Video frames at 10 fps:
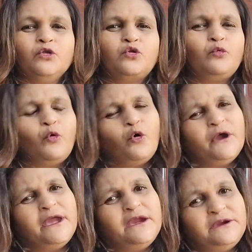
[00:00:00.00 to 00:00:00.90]
तो वो
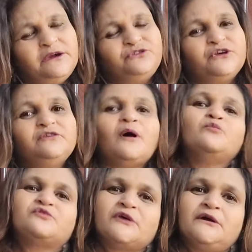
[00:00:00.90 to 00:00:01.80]
एक ही चीज़
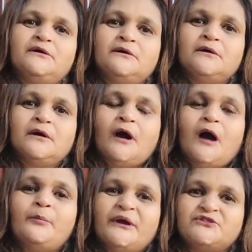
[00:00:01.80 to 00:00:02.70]
हमसे
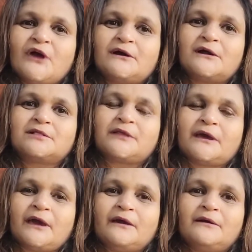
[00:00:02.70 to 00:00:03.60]
अपेक्षा करते
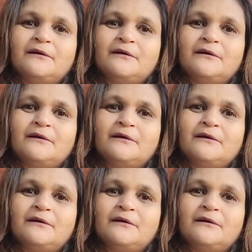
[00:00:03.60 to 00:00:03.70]
हैं